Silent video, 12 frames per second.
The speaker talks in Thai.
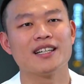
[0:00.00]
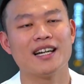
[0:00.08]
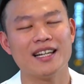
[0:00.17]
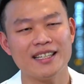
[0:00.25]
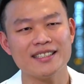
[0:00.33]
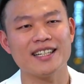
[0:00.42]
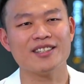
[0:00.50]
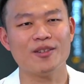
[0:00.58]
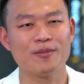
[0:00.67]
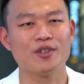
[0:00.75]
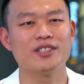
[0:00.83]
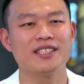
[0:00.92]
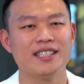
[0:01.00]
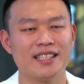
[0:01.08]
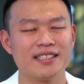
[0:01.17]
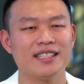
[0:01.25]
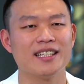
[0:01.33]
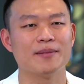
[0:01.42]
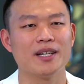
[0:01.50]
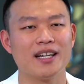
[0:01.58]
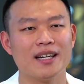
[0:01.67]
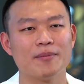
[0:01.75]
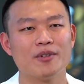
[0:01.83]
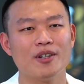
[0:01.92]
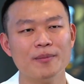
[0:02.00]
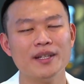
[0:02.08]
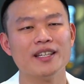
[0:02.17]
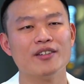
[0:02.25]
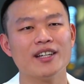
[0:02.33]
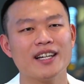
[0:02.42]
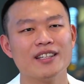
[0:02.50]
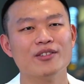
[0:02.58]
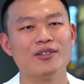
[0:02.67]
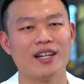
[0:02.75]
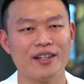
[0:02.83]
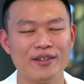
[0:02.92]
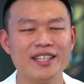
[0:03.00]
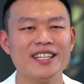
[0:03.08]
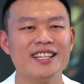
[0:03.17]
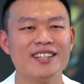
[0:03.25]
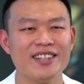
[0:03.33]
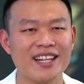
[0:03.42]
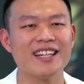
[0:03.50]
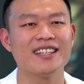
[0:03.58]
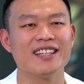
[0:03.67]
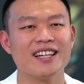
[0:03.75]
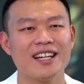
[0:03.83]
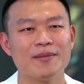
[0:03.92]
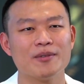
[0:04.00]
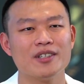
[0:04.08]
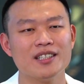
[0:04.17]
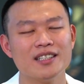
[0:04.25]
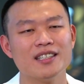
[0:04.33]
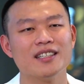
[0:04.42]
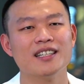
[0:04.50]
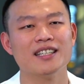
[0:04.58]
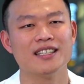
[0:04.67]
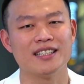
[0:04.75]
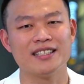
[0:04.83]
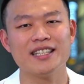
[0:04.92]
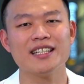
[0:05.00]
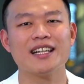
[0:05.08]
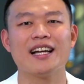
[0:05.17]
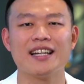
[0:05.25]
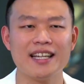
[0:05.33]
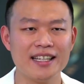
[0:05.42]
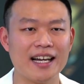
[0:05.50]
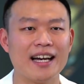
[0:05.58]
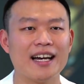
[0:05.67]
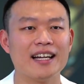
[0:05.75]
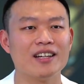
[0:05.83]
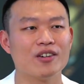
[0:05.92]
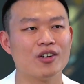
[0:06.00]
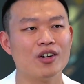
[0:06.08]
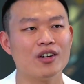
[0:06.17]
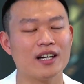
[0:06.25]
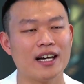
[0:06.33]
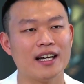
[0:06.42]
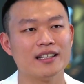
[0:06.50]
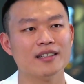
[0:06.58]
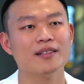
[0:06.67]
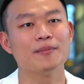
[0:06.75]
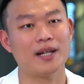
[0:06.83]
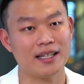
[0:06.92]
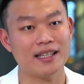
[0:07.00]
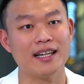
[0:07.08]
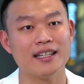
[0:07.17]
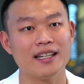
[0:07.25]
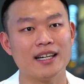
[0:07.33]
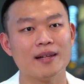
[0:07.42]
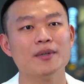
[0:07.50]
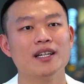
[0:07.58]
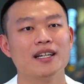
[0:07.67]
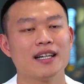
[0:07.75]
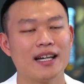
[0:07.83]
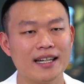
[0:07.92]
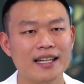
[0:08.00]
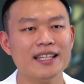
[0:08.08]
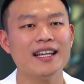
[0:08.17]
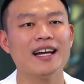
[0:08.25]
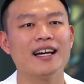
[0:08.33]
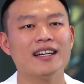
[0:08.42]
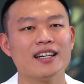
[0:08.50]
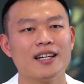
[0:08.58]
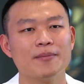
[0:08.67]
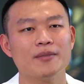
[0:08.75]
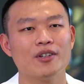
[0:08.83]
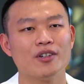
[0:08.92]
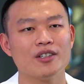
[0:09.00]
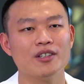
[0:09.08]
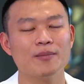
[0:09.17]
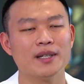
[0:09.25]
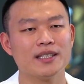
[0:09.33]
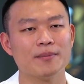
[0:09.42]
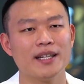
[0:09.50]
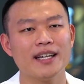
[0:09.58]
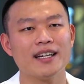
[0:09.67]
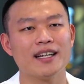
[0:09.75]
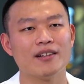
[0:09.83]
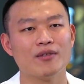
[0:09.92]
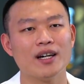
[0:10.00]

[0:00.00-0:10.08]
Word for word: การรักษาต่อมทอนซิลอักเสบนะครับก็มีด้วยกันอยู่หลายวิธีด้วยกันนะครับ ก็คืออย่างเช่น การให้ยาแล้วก็การผ่าตัดนะครับ การให้ยานะครับเราก็ต้องมาจำแนกกัน